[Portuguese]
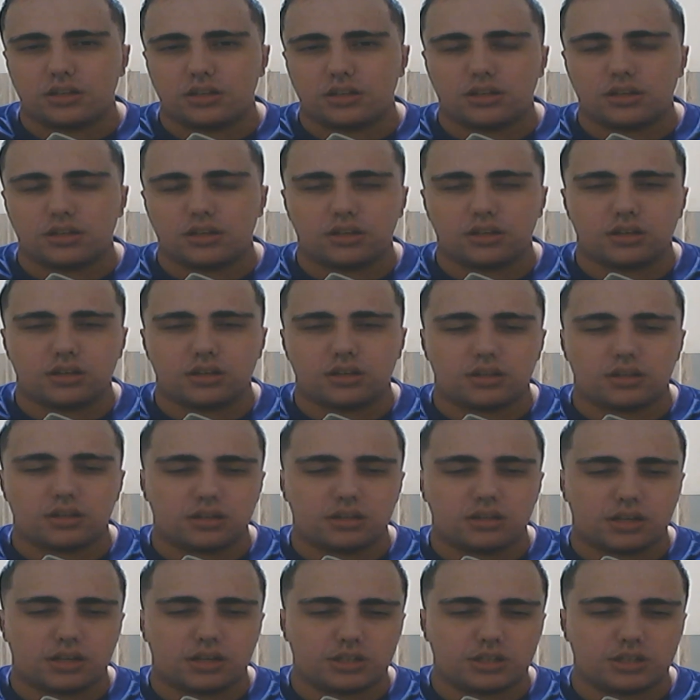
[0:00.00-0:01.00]

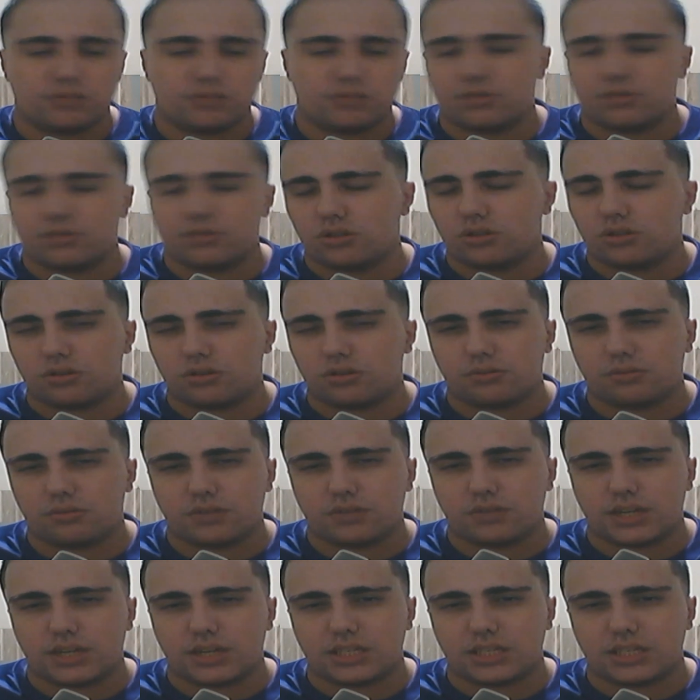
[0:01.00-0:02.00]
é, ative o sininho da
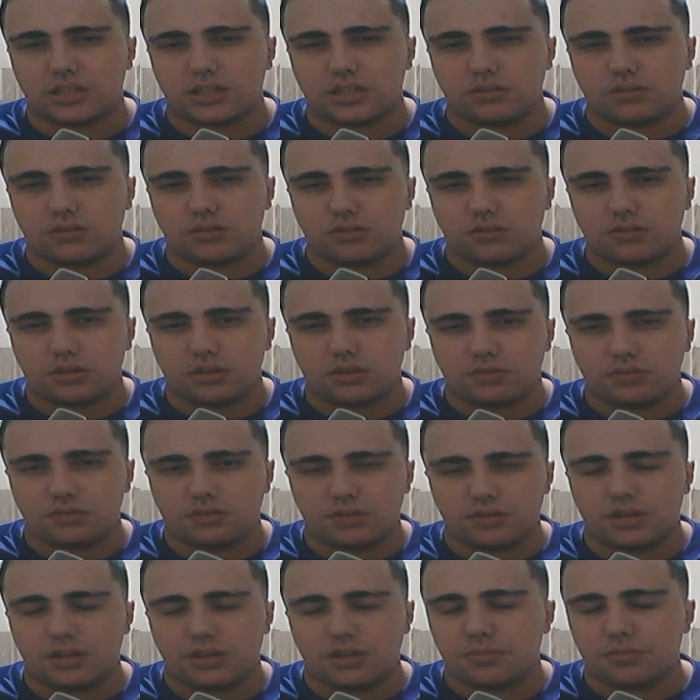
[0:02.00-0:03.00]
notificação,
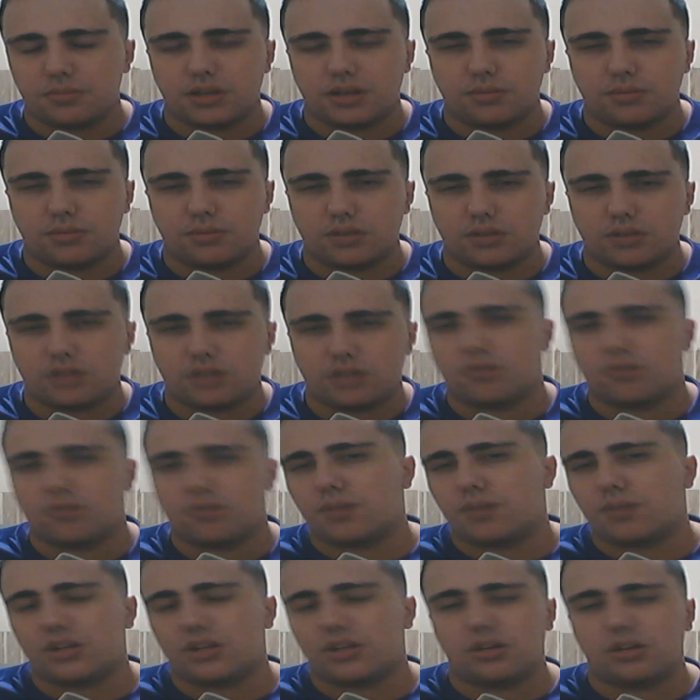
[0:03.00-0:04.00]
vire membro e
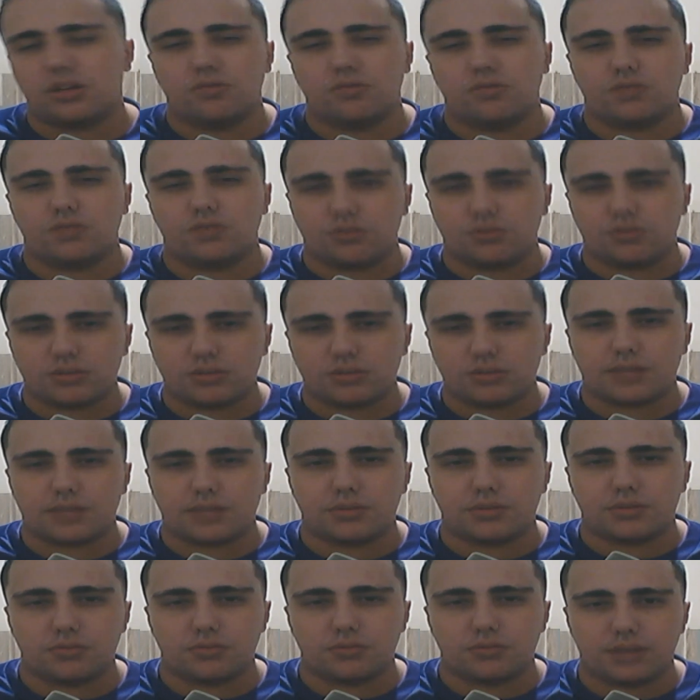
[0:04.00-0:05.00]
compartilhe o vídeo com os
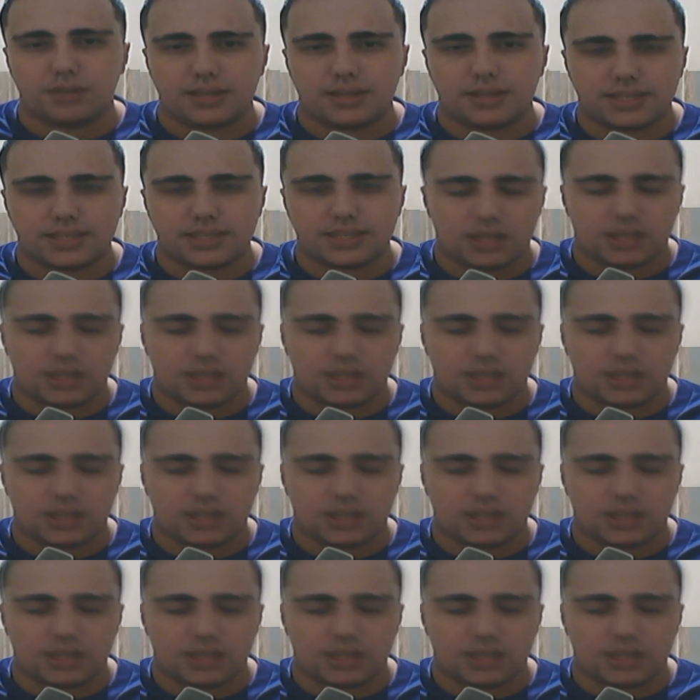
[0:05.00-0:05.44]
amigos, beleza?